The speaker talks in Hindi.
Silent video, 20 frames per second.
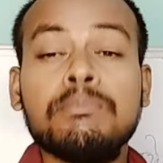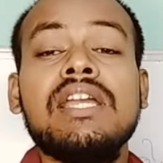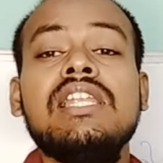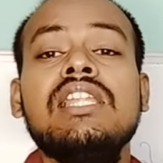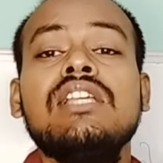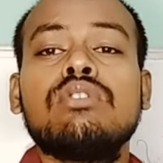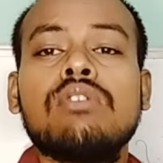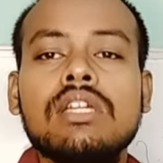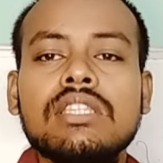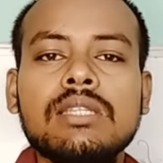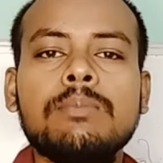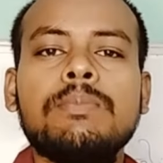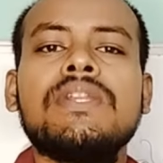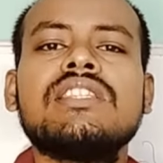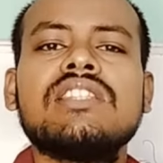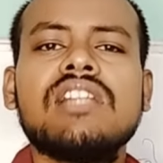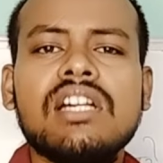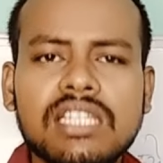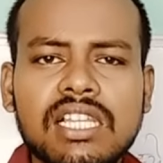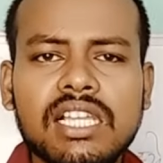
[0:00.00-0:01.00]
पहले थोड़ा दिन
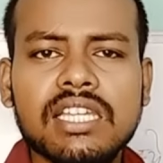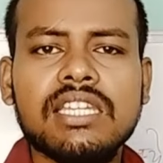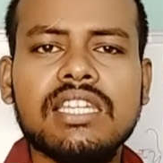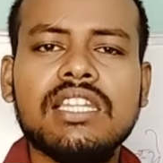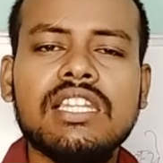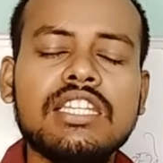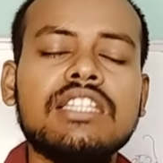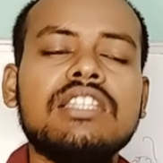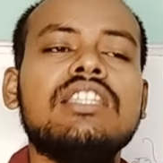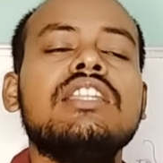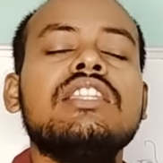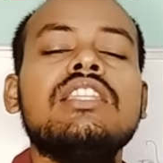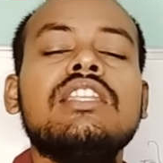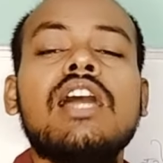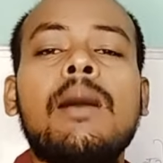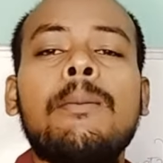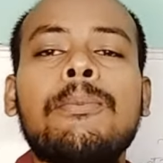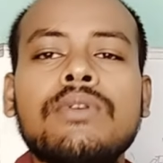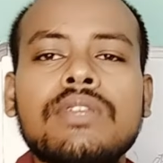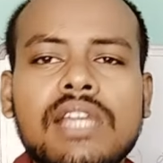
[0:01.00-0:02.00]
परेशानी लगेगी लेकिन धीरे
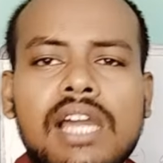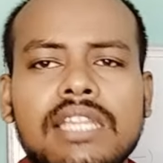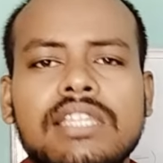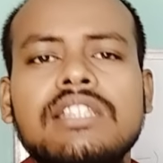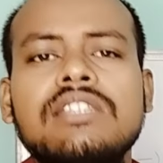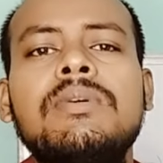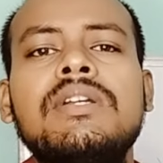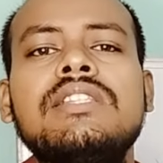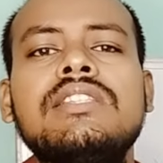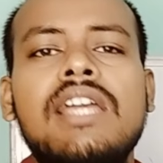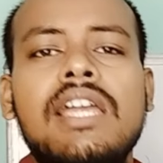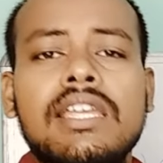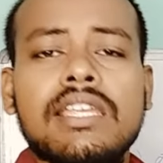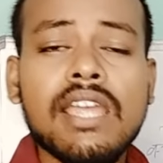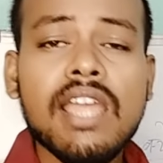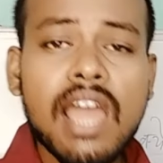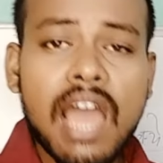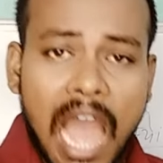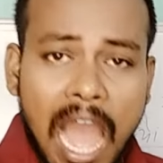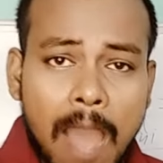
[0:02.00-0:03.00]
धीरे आपको ये आदत बन
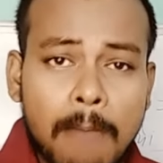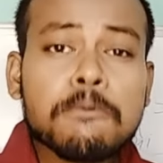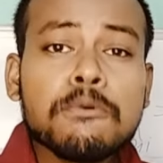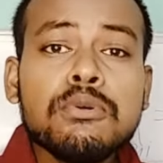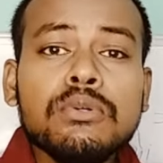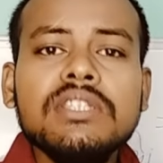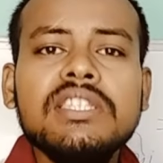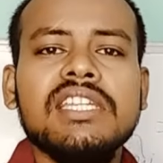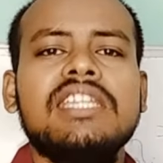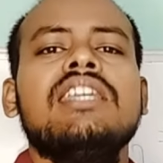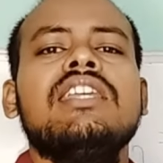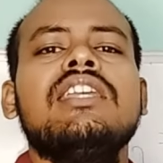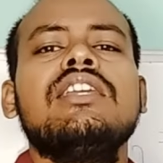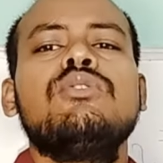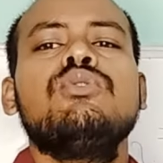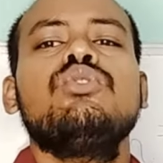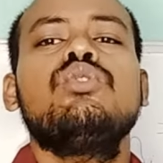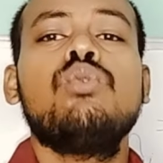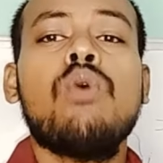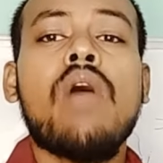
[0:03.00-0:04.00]
जाएगी आप खुद खुद देखेंगे
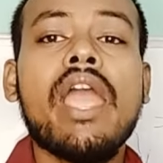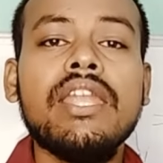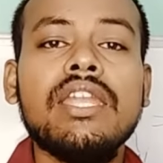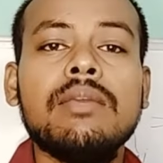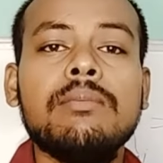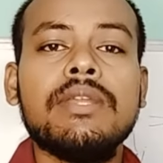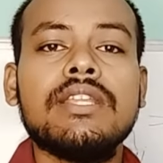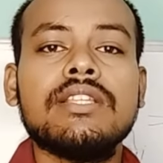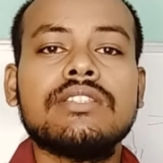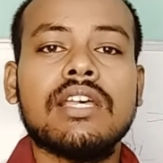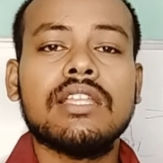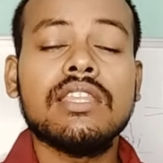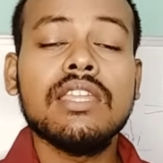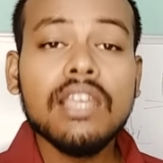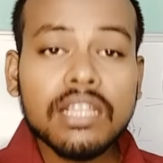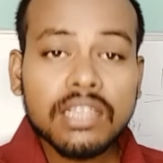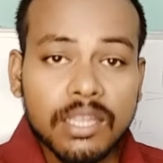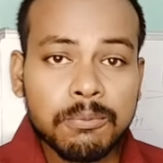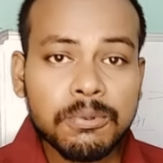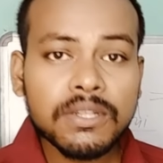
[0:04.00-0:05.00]
कुछ हुआ नहीं मेरे साथ
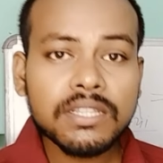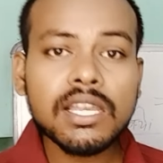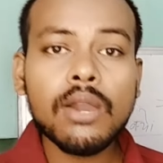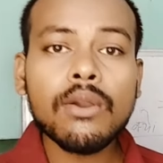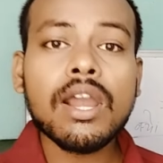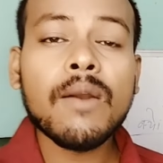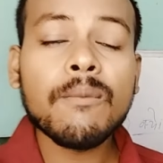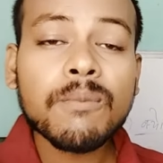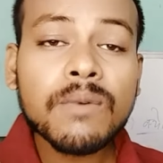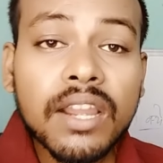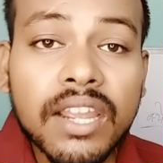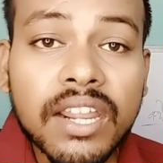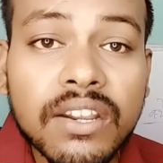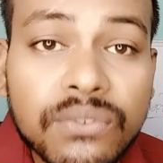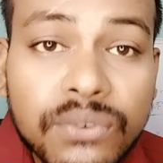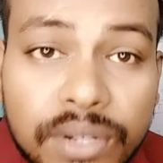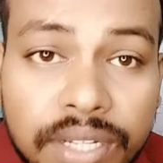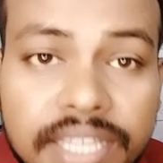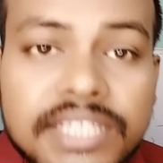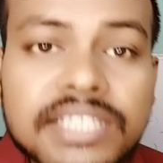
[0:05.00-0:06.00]
तब फिर क्या होगा आपका
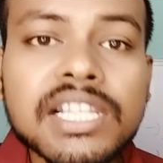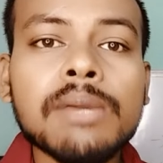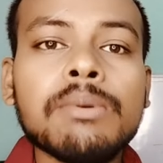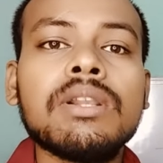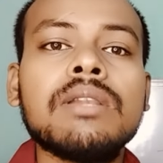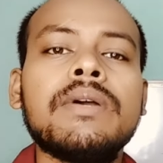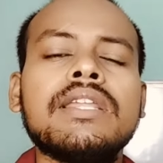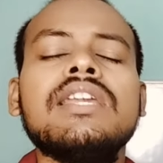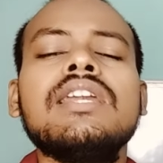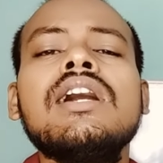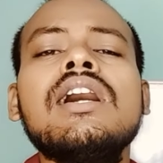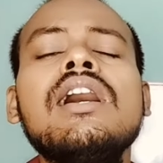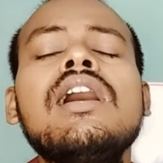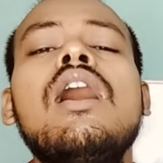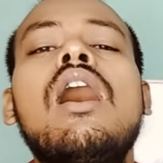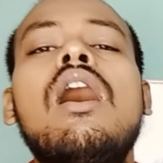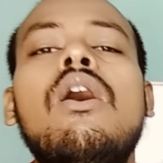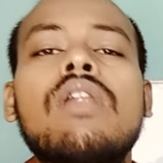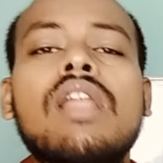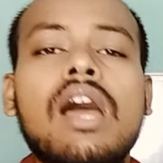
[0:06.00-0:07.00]
कॉन्फिडेंस लेवल बढ़ेगा
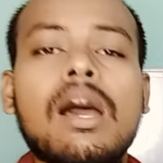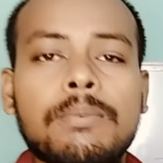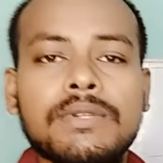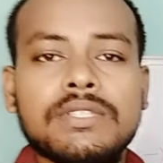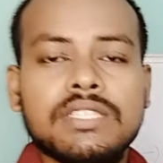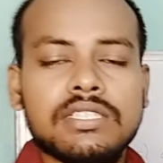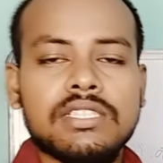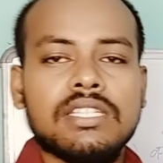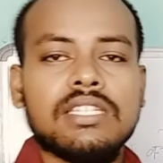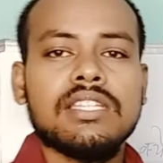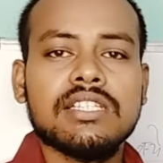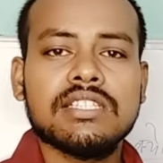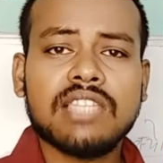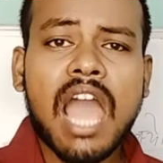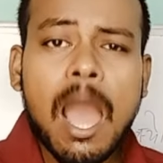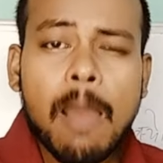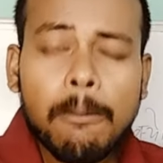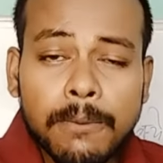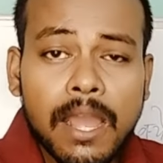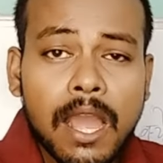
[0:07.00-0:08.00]
और आप अच्छे तरीके
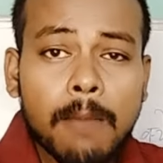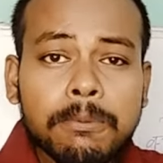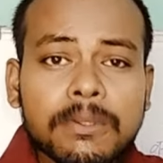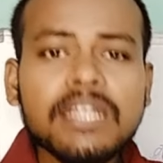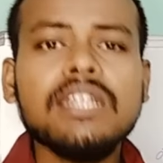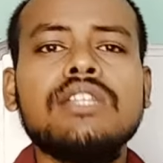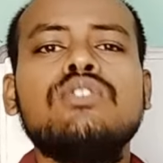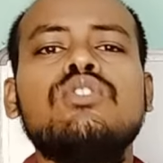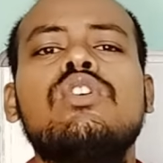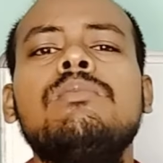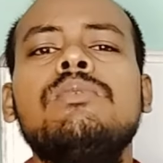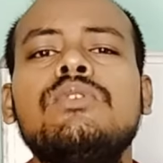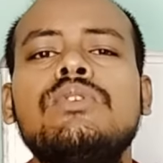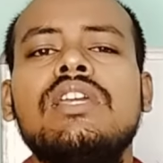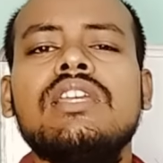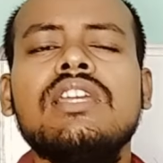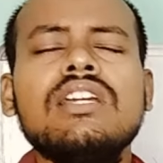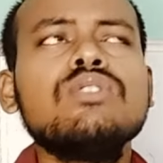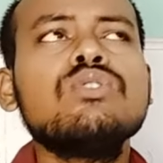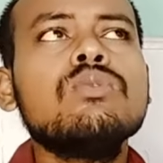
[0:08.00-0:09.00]
से आपका अपने नज़रों में
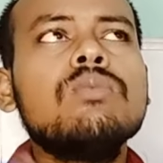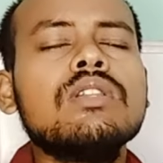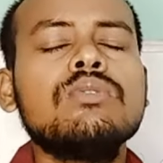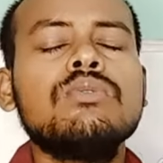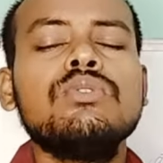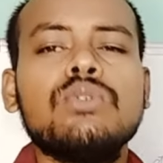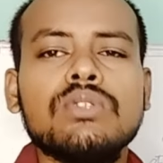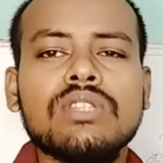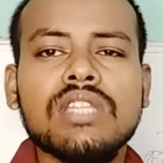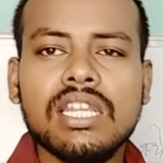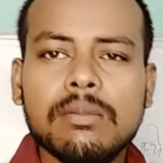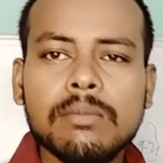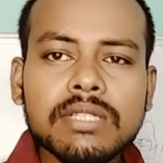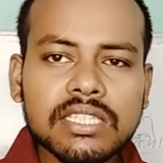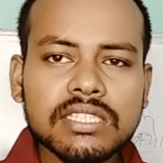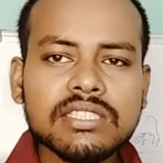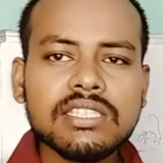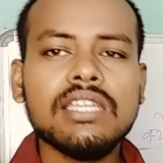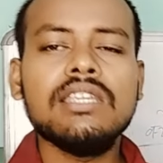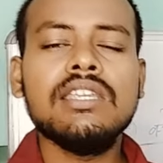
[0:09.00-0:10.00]
उठेंगे अरे सुबह कुछ होता है
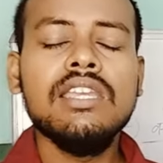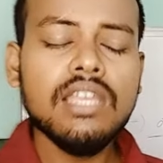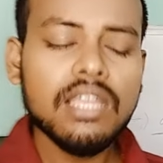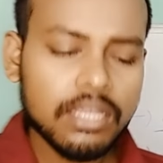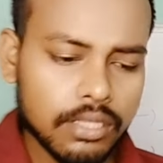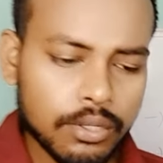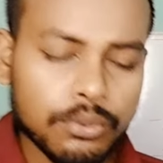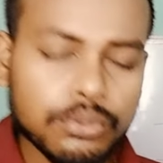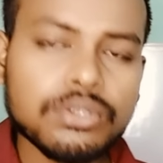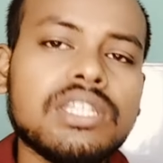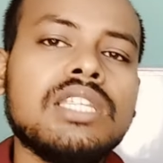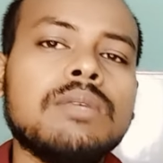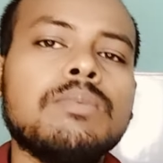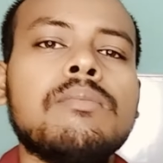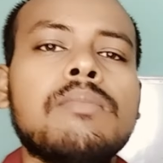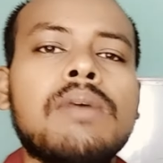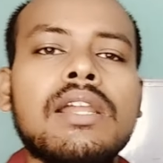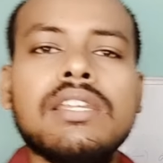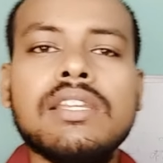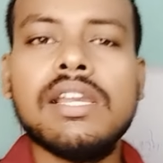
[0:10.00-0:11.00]
बस ऐसे ही ये उसी
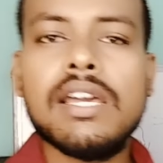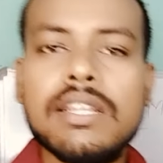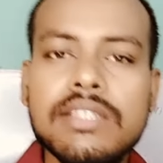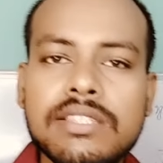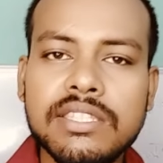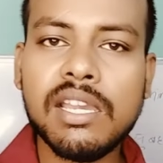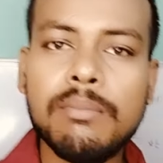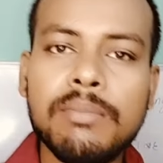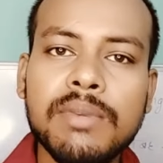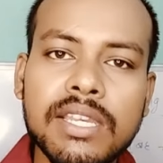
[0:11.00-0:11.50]
बीमारी के कारण से